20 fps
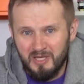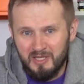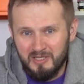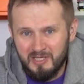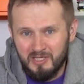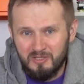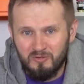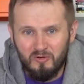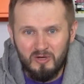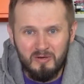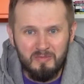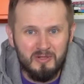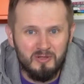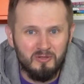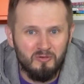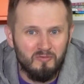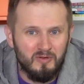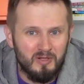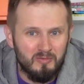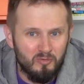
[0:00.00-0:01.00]
Niektóre
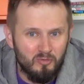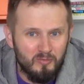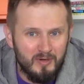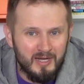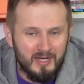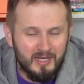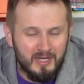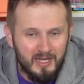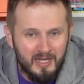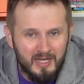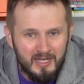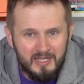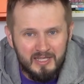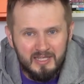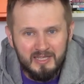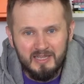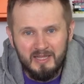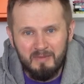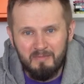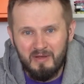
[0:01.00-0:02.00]
będą w albumach,
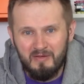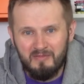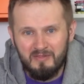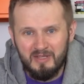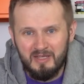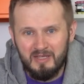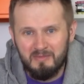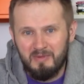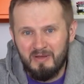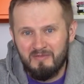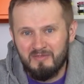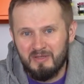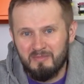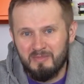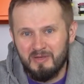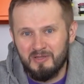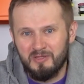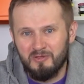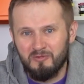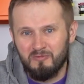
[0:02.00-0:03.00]
inne pewne, pewnie
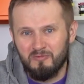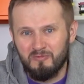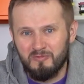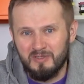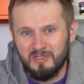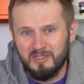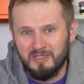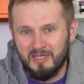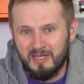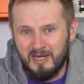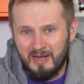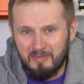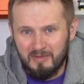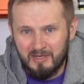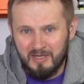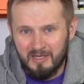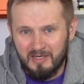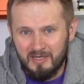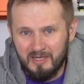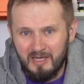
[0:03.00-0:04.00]
będą w ramkach.